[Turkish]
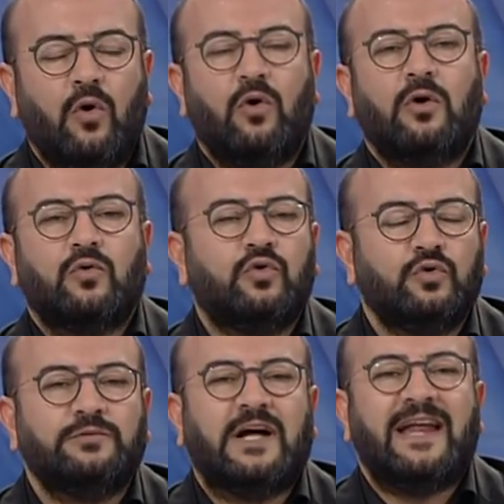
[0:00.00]
o
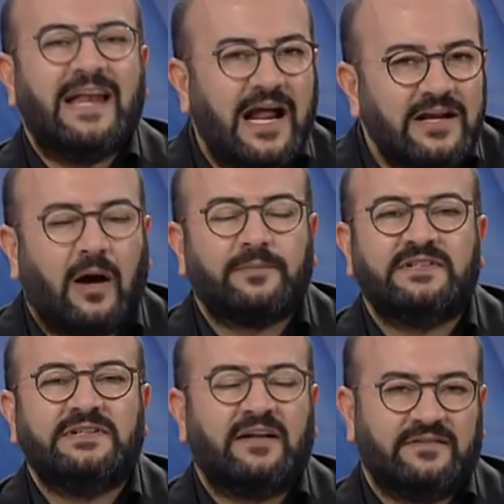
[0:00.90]
kurumda neler
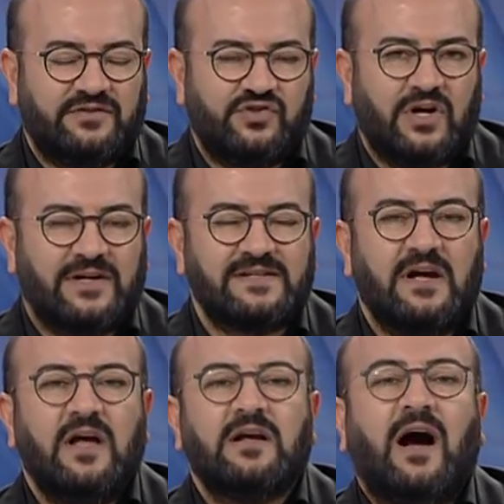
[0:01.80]
yaptığını
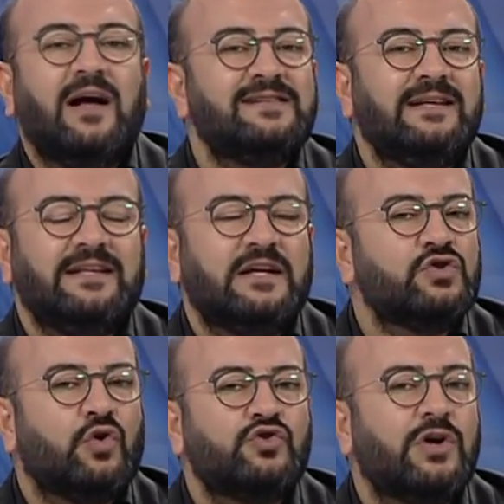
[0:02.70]
anlatacağız.
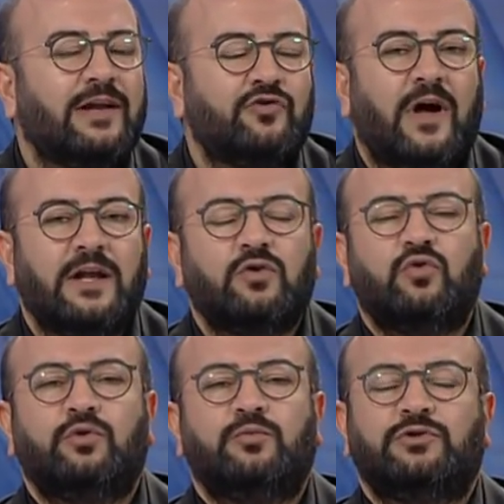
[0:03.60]
Kayseri'deki Sosyal
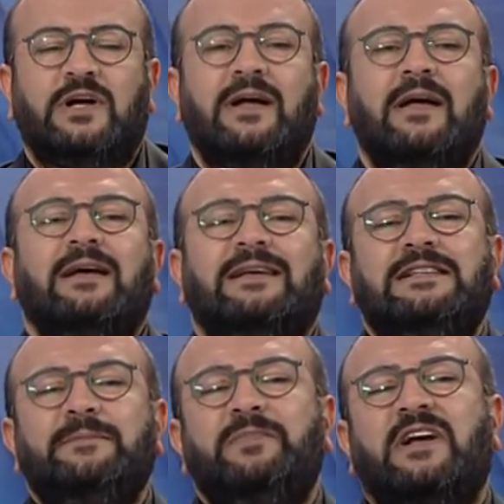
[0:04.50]
Güvenlik Kurumu'nda
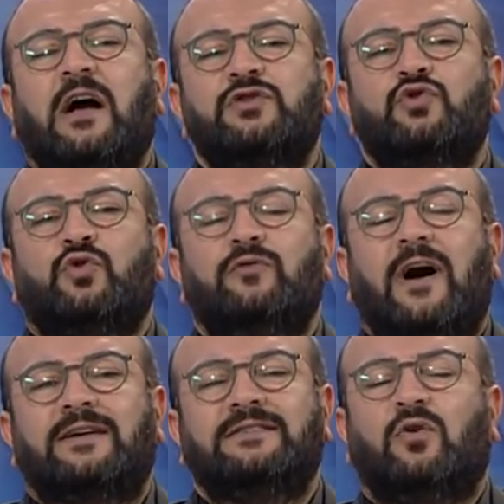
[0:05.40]
gidip birkaç soru
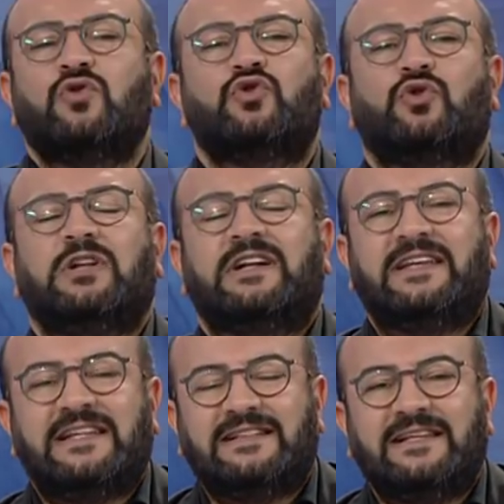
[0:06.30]
vardı. O
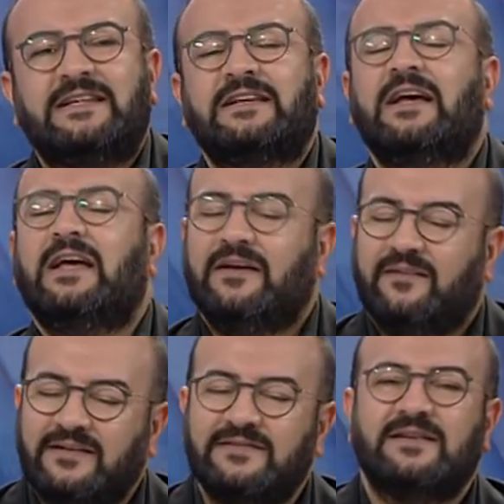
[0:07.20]
soruları gittik
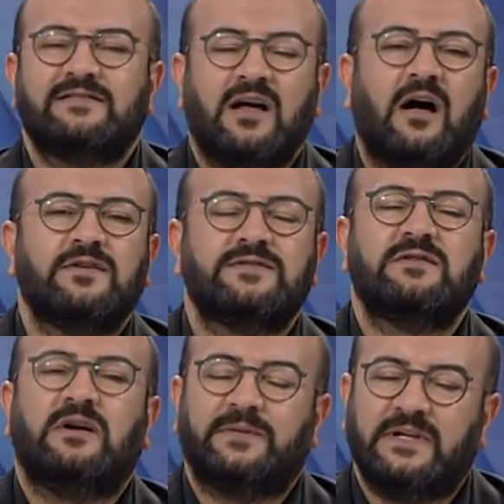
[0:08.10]
Evet sağ
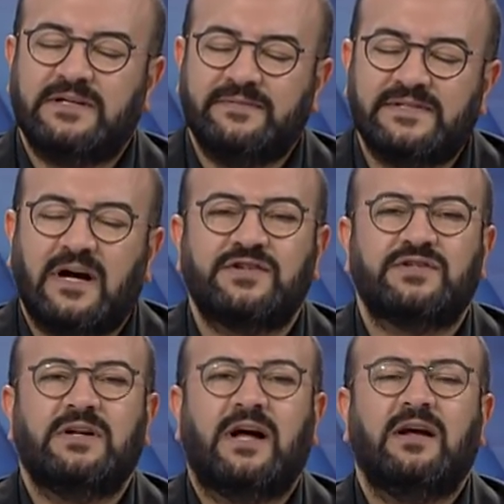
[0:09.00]
olsun kapılarını bize
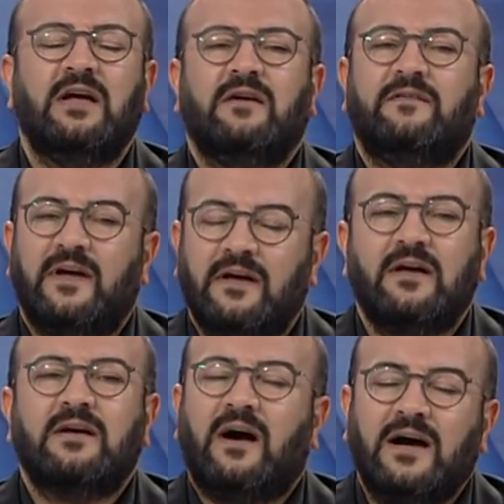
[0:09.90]
açtılar
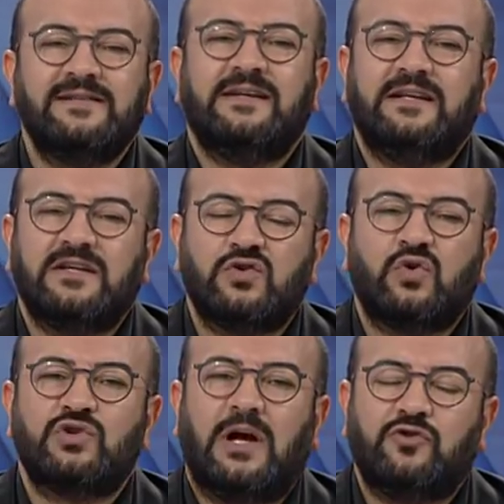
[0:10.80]
ve Kayseri'deki
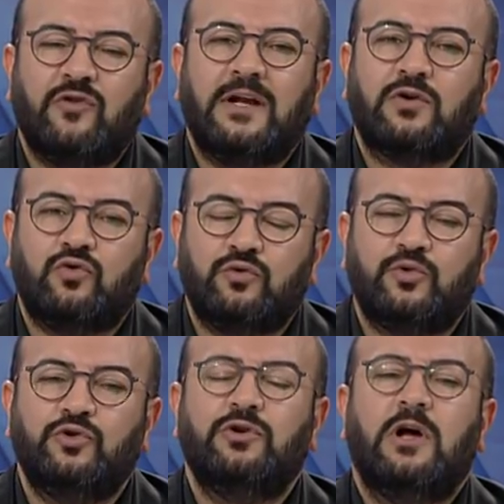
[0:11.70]
Sosyal Güvenlik
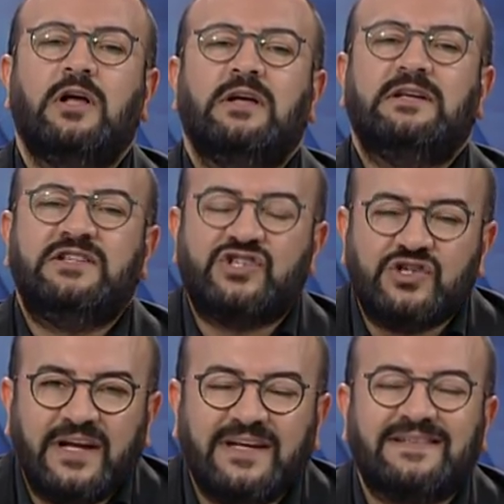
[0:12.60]
Kurumu'nun
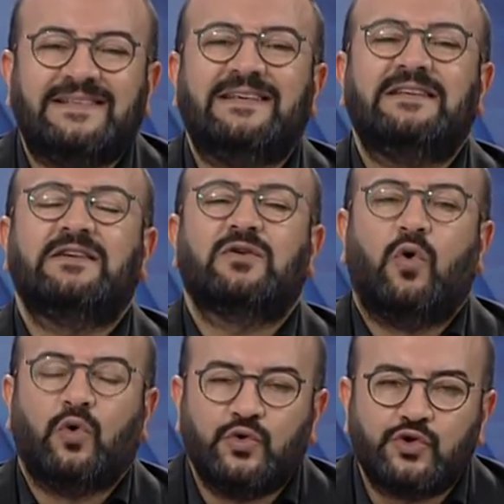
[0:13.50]
içine gittik,
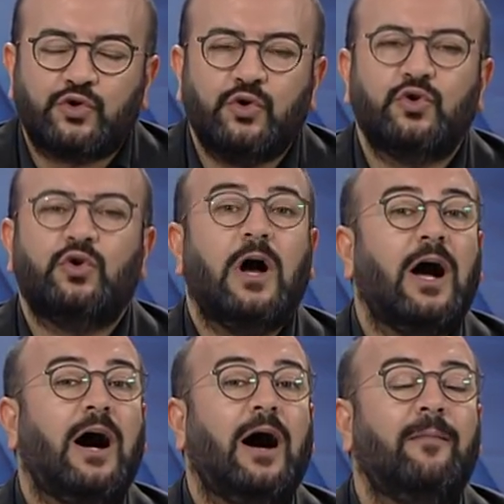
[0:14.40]
konuştuk
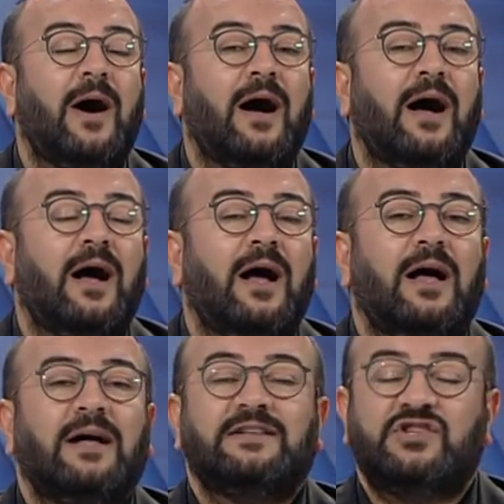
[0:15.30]
ama
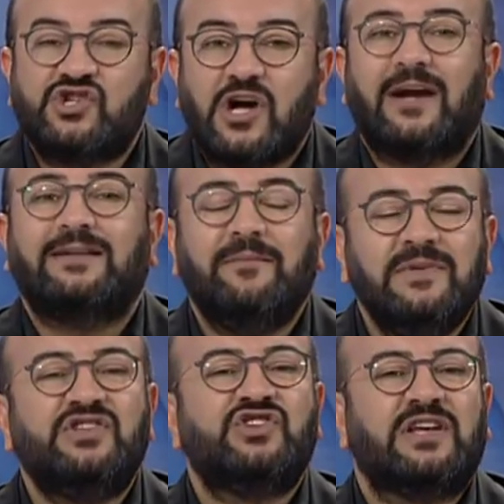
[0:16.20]

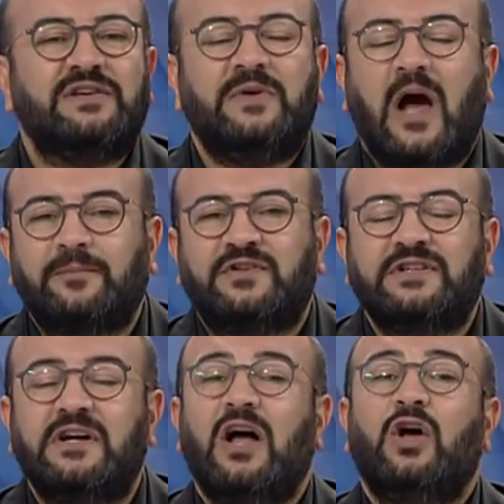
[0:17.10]
dışarıdan bir çekim
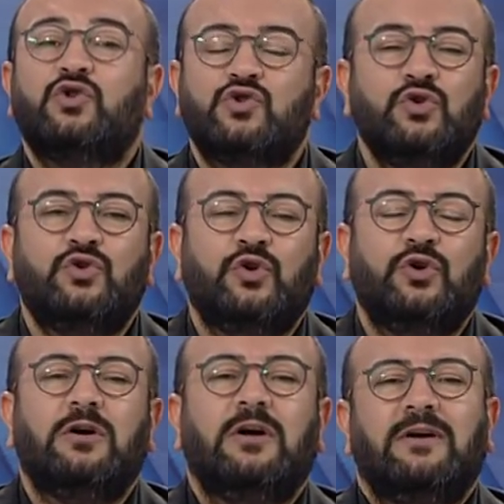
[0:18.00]
yaptık.
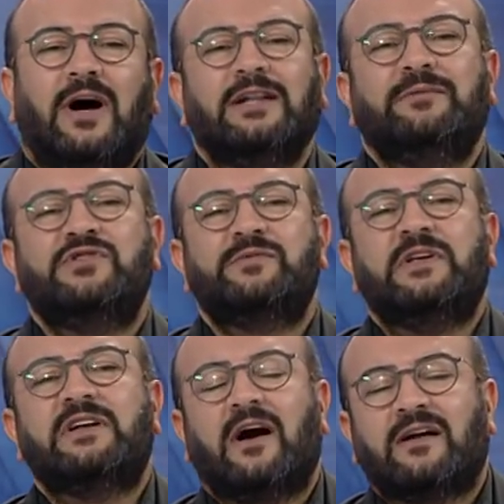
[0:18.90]
Çünkü
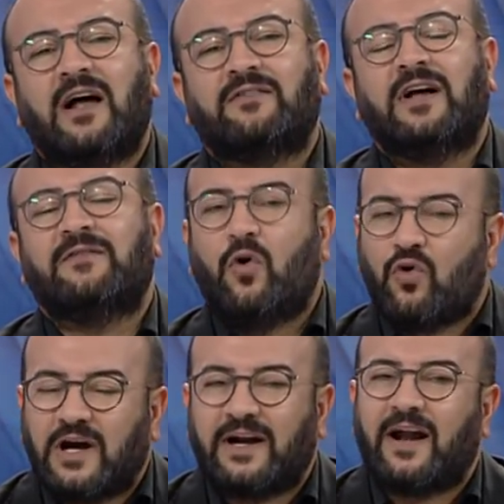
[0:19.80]
alınmış bir karar var ve
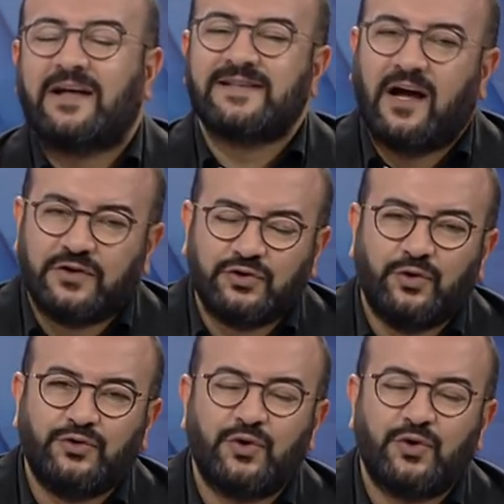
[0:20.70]
o karara saygı